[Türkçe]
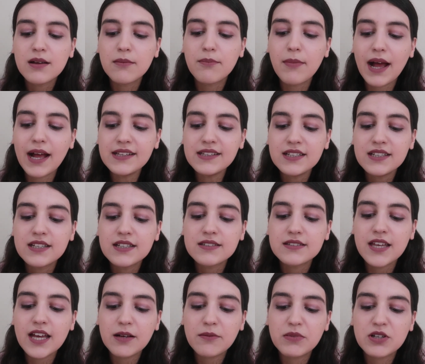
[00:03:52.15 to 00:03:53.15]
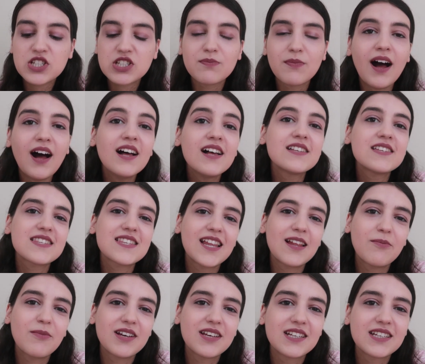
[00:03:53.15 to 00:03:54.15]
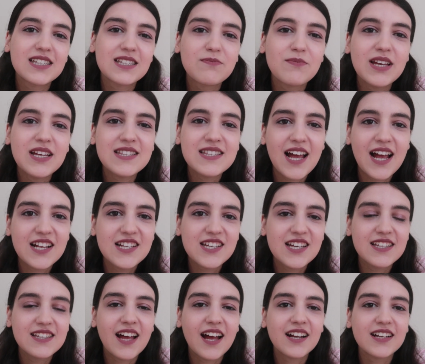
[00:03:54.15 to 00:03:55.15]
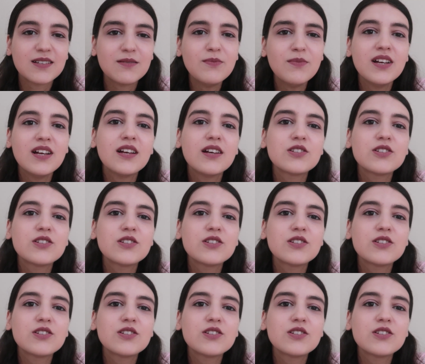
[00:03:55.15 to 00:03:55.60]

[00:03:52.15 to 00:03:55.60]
Ben tek başıma sinemaya gitmeyi tercih ederdim.